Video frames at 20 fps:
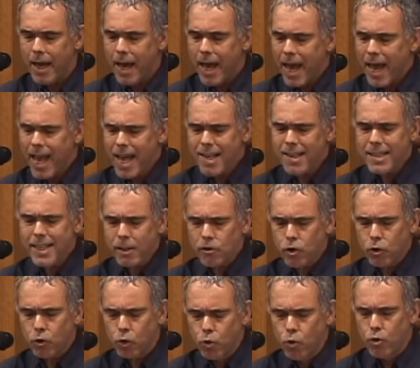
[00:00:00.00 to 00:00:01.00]
Essa
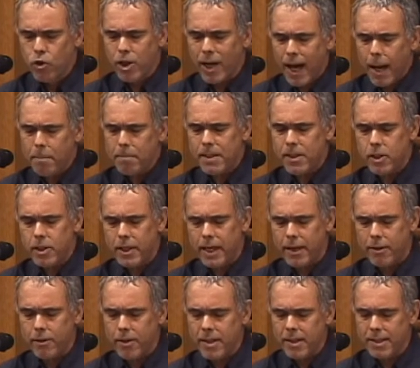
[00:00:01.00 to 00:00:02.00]
atitude
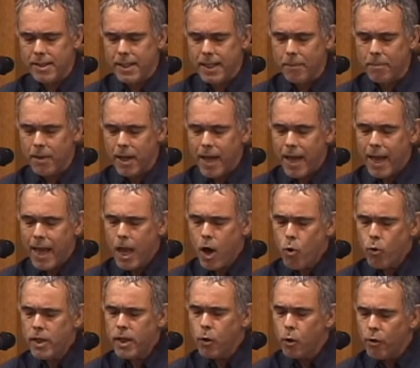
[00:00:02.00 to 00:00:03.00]
abstinentista é
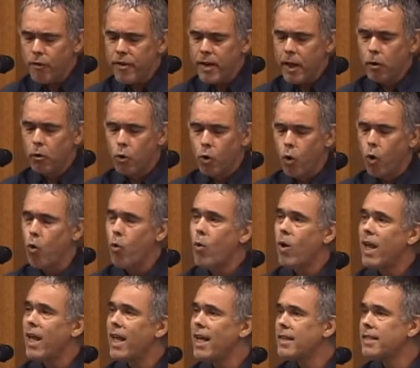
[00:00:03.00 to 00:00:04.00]
o que
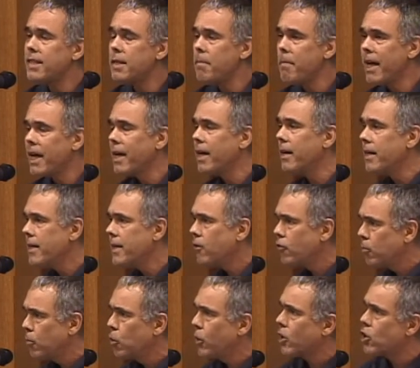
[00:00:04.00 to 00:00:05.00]
governou esse
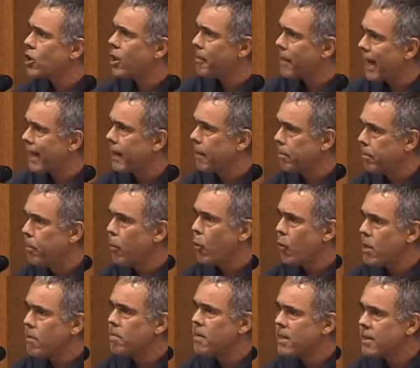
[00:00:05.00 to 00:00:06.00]
mecanismo da chamada
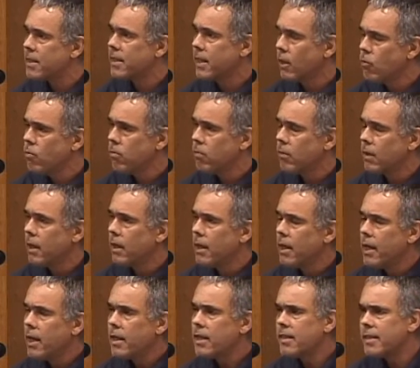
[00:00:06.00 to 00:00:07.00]
proibição,
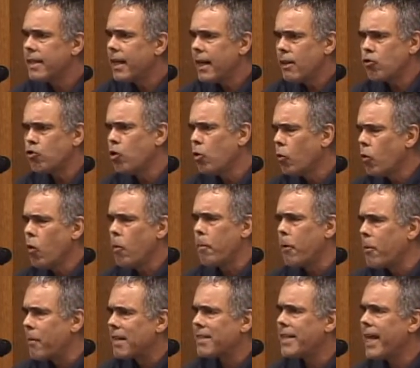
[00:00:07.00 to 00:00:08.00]
que selecionou
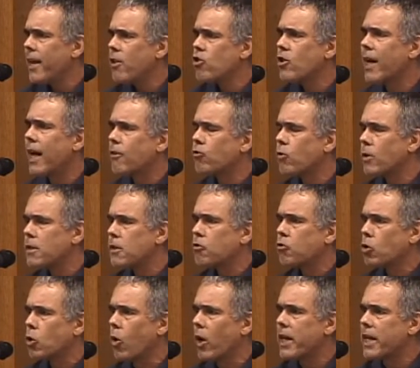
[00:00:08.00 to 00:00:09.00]
por uma série de razões
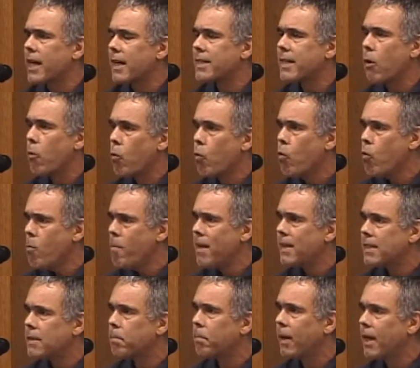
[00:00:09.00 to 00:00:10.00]
históricas
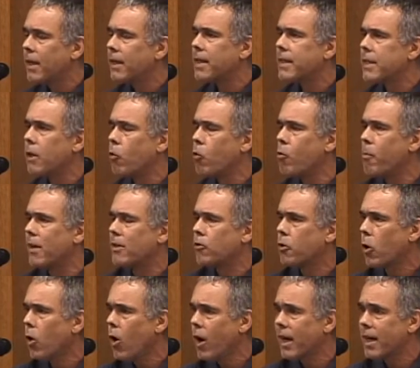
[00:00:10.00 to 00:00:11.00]
algumas plantas e algumas
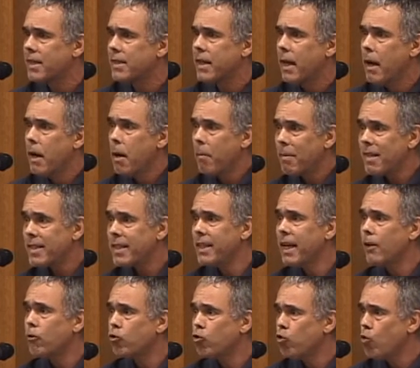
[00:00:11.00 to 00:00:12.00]
drogas, mas que
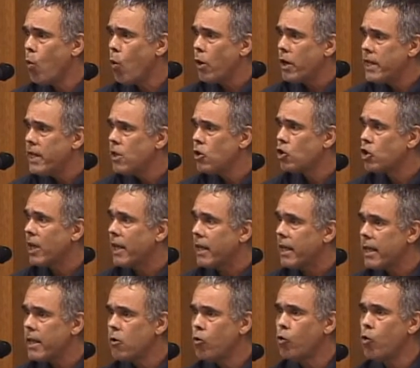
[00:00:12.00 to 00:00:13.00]
na sua origem
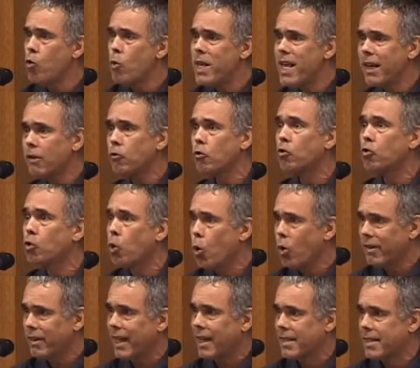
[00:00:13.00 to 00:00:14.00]
incluía
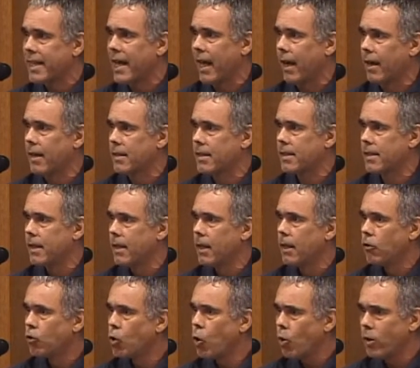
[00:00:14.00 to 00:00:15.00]
todas elas,
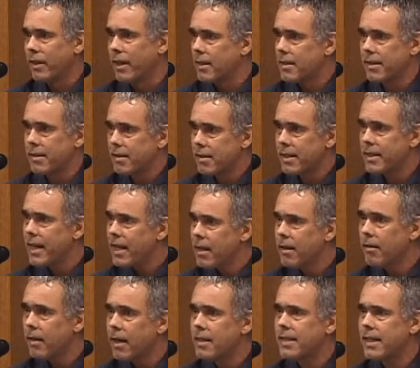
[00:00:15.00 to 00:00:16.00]
todas,
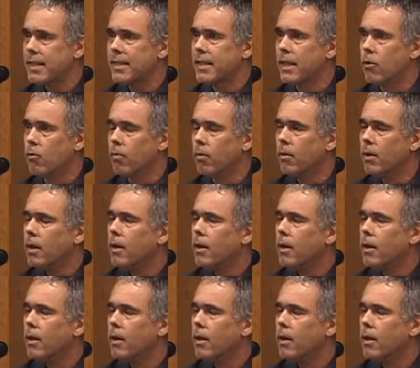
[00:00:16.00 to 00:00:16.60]
sem exceção.